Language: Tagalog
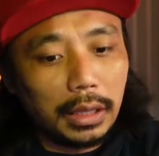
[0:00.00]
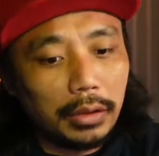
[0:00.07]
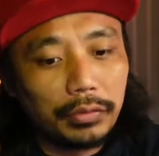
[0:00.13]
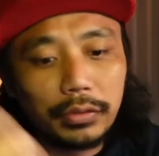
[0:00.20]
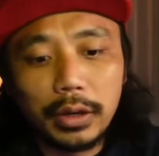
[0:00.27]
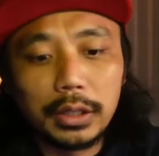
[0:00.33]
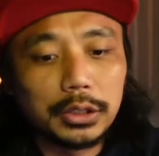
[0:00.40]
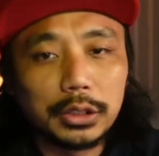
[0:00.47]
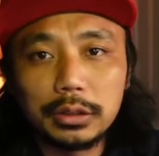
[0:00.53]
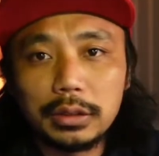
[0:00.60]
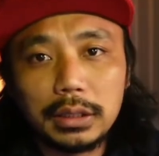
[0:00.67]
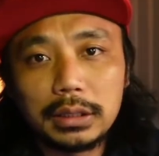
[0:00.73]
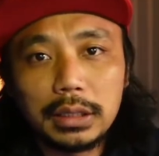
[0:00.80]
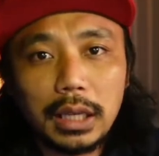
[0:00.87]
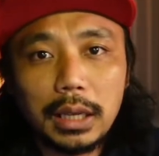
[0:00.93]
function
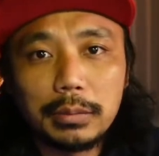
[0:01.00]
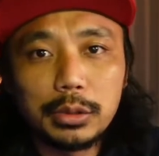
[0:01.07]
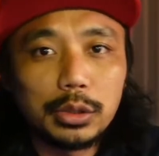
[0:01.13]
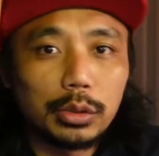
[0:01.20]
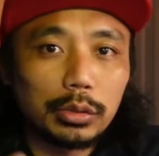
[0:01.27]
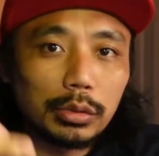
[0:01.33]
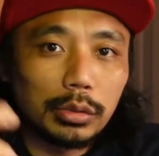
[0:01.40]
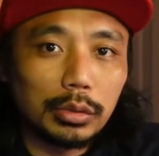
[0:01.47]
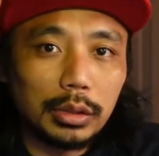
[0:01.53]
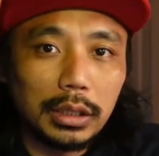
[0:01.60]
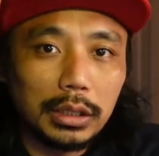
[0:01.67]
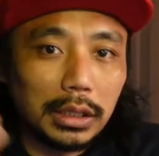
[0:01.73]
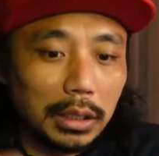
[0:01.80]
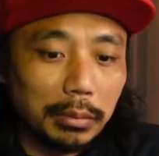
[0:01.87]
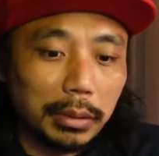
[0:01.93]
the same. So kung
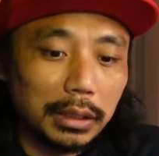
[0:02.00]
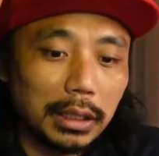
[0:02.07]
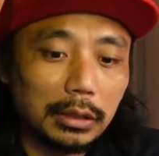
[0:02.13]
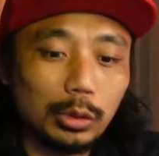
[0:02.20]
hindi man gato